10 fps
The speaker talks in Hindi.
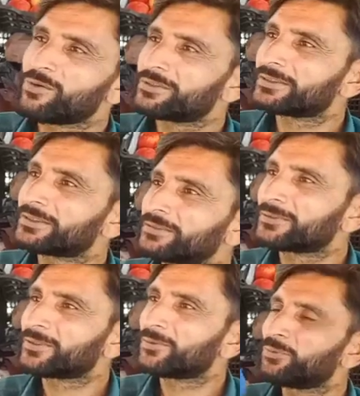अस्सलाम
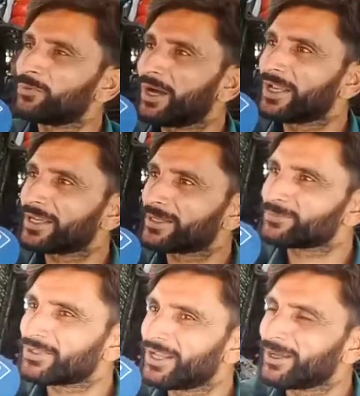
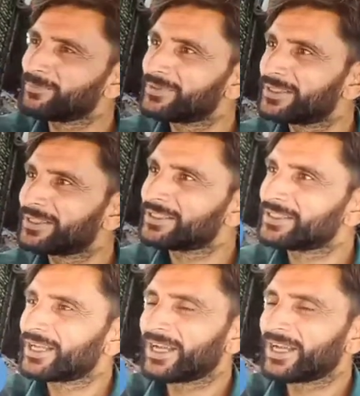वालेकुम सलाम क्या हाल है जी